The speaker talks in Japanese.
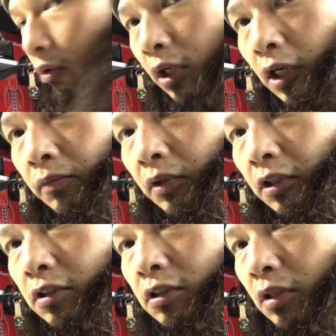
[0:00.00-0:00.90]
んどなかった
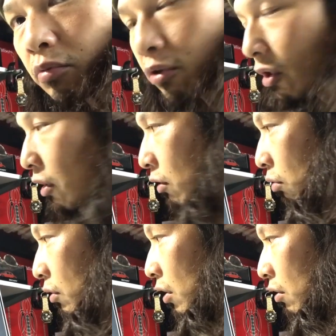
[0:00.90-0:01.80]
ですね。部品が
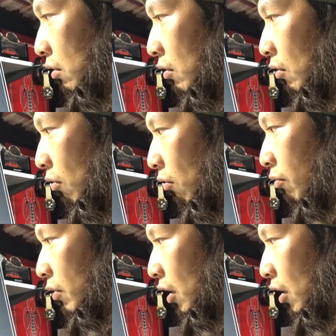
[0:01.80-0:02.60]
とにかく豊富